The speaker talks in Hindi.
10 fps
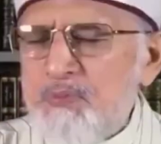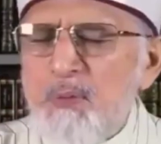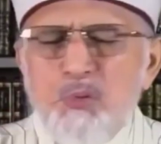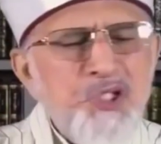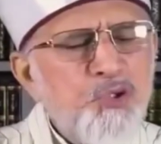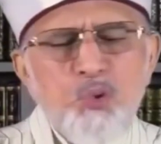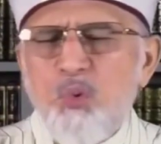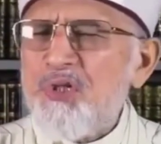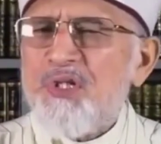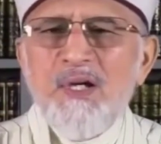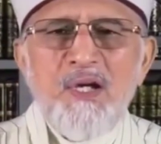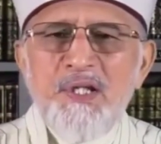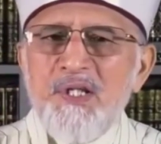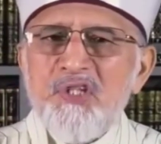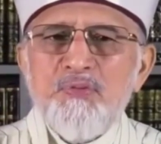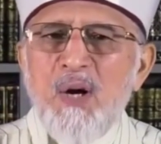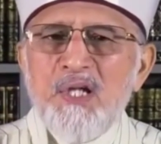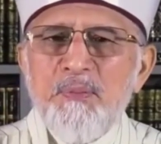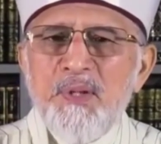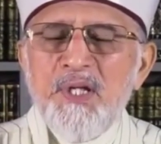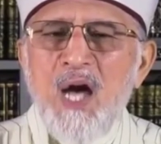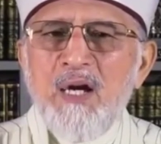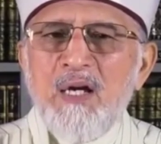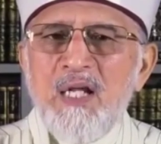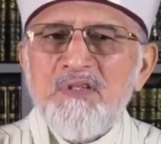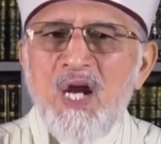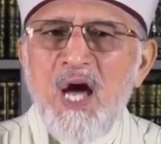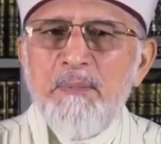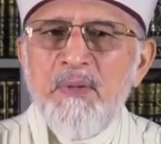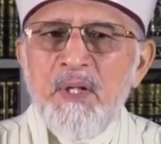इसमें मुझे तो कोई शक नहीं है इस बात में कि आकल इस्लाम